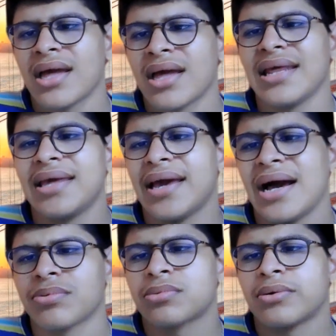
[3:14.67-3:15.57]
के लिए
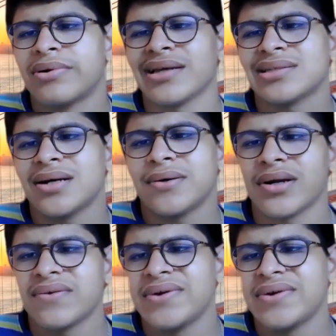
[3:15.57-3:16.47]
आप थोड़ा सा
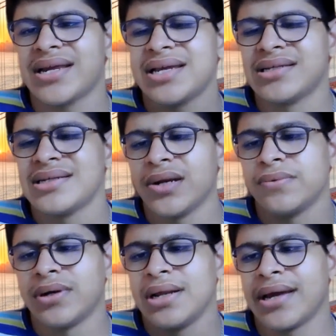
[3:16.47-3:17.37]
और वेट कीजिए
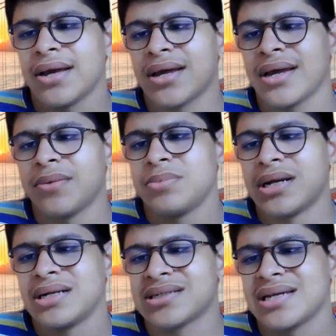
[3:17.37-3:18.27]
एनवीडीए के
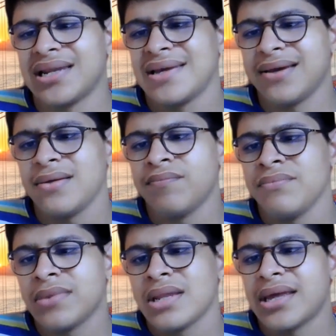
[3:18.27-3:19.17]
अपडेट्स के लिए
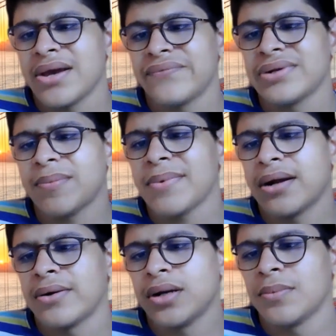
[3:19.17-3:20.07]
या फिर आप
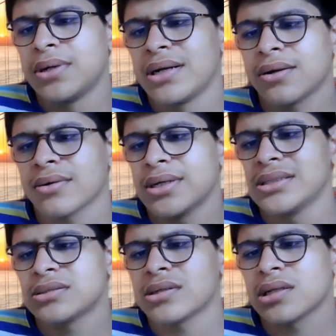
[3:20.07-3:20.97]
एडवान अपडेटर को
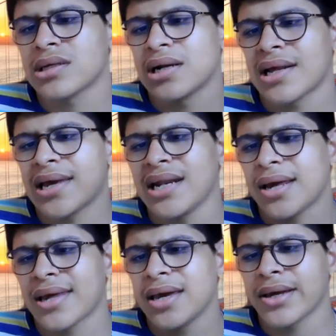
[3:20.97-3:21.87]
इंस्टॉल करके
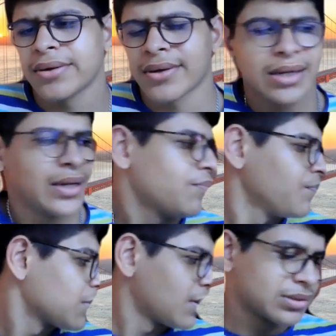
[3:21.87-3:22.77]
रखिए क्योंकि
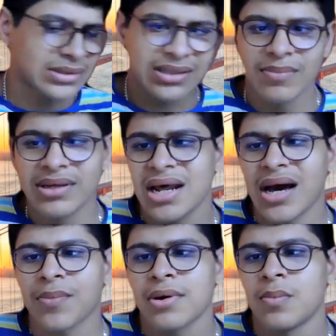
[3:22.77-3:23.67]
उसके बिना
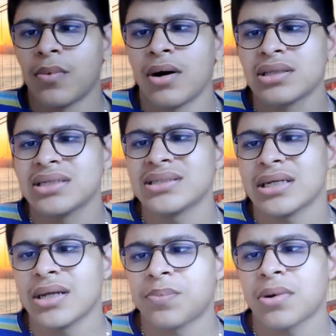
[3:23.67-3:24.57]
आपको बहुत ही
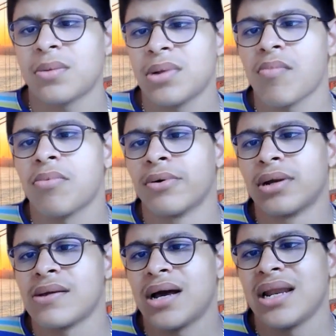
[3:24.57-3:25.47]
ज़्यादा प्रॉब्लम
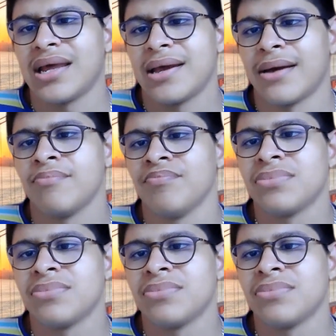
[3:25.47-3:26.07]
होने वाले हैं